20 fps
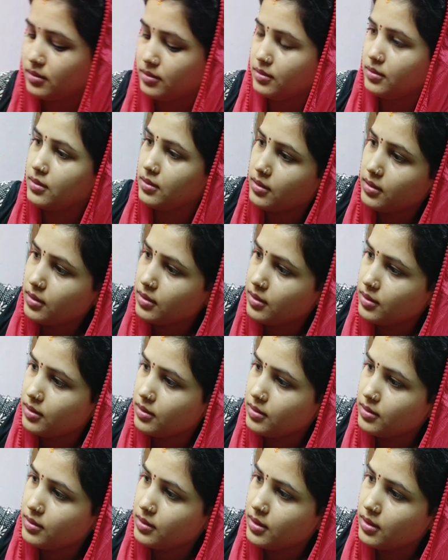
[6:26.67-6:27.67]
में सारे देवी
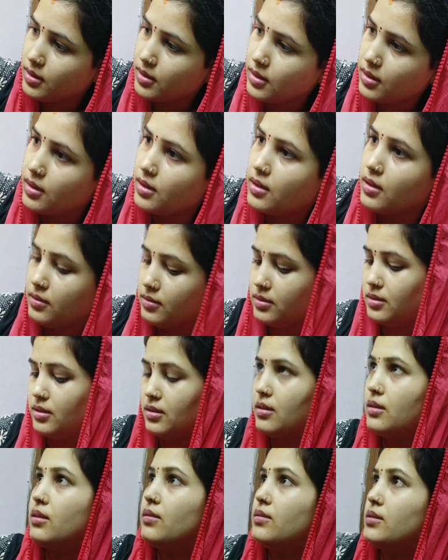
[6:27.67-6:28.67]
देवता हैं उनको भी
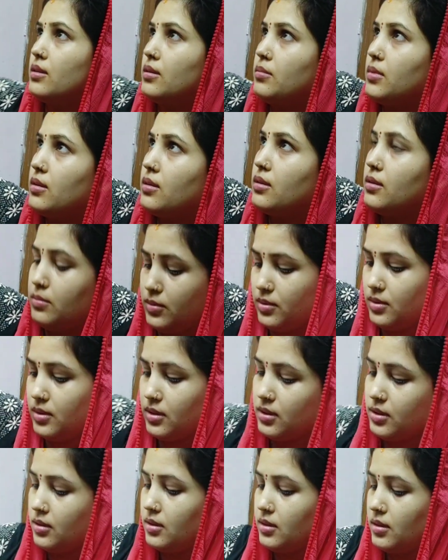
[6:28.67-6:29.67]
मैं टीका लगा
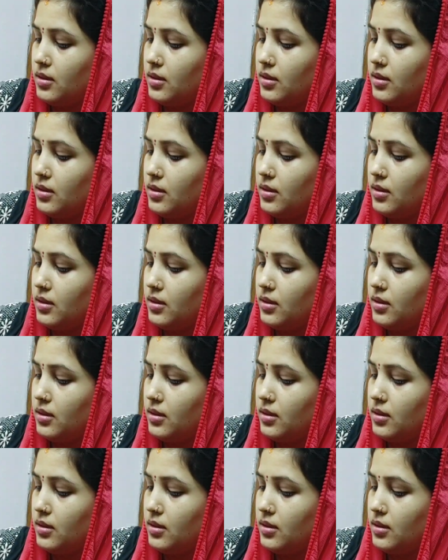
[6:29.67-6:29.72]
लूँगी